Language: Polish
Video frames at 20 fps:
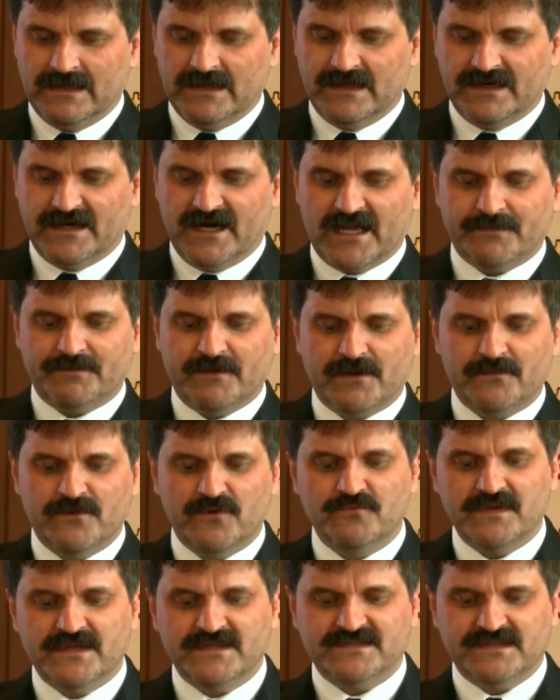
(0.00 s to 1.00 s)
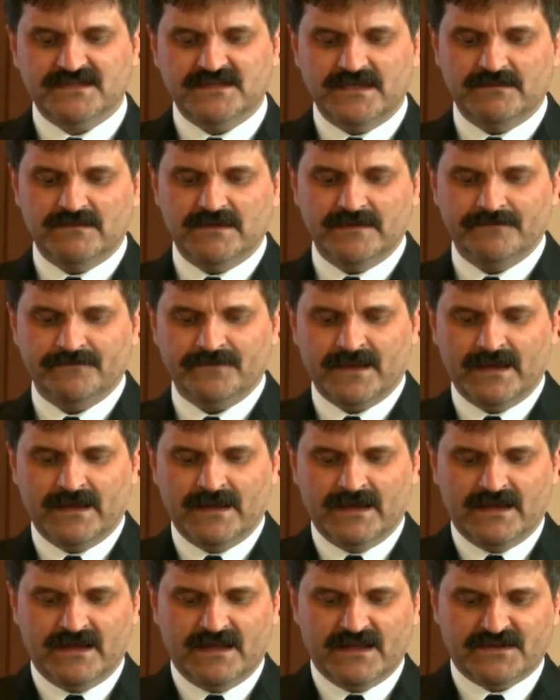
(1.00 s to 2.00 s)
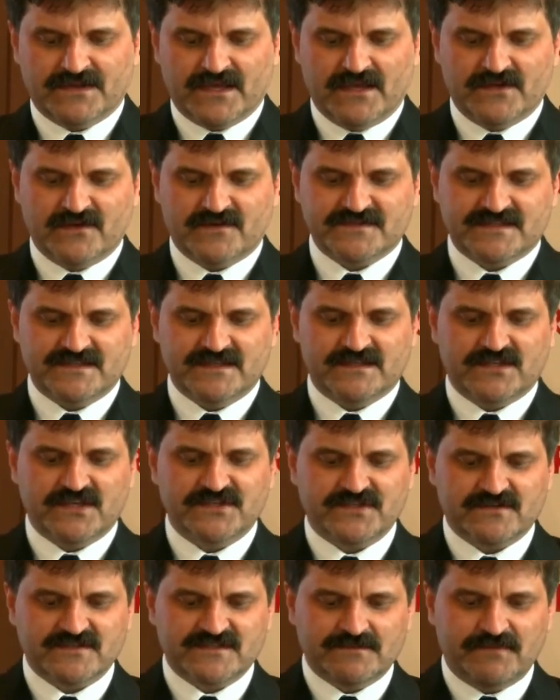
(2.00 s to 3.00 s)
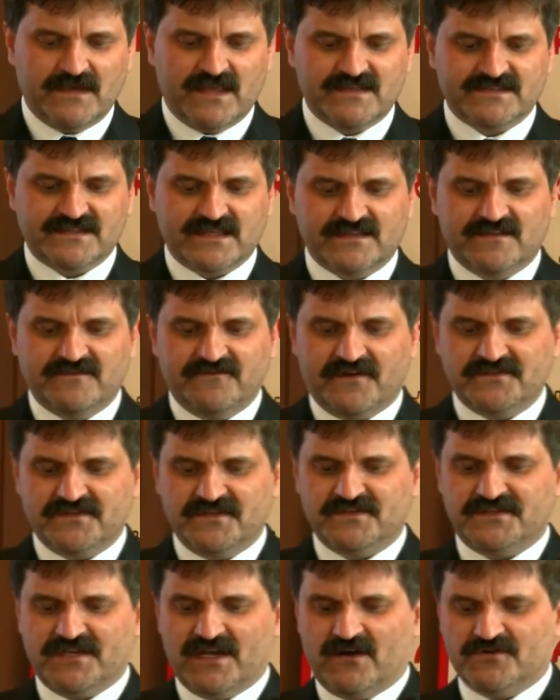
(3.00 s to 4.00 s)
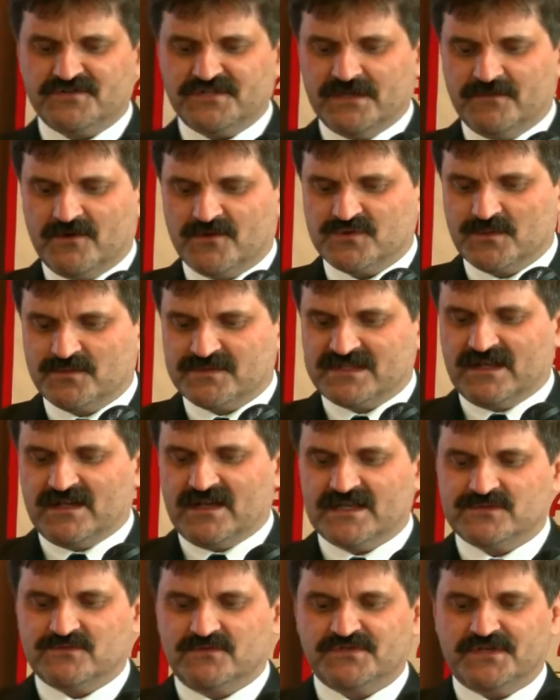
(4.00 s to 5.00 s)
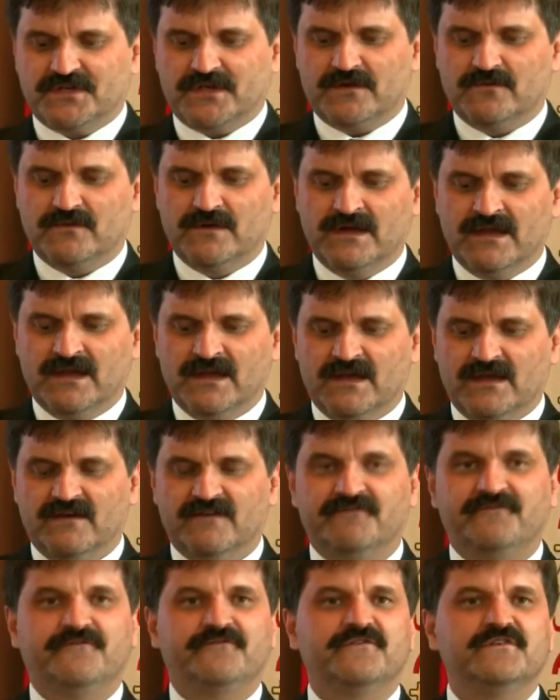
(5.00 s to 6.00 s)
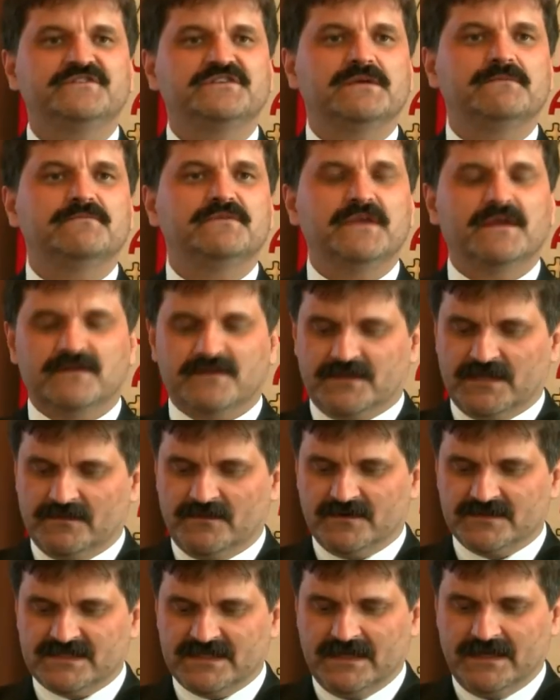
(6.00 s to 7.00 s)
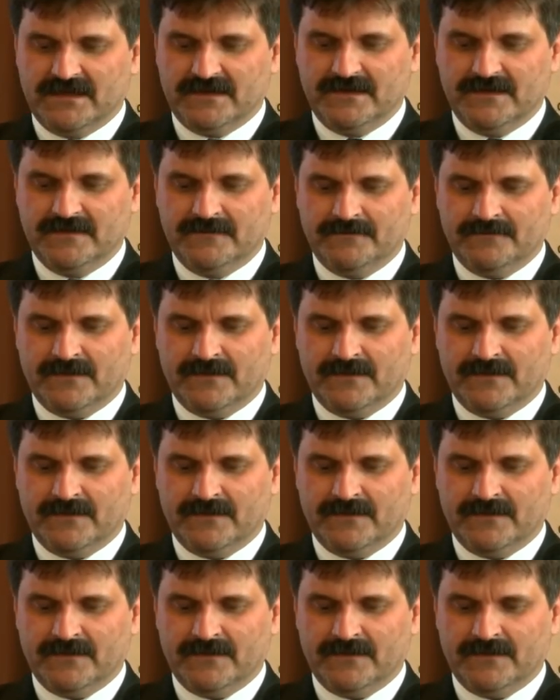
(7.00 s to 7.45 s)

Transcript: Harper był między nimi. Tej nocy 1528 osób znalazło się w wyziębniętym oceanie.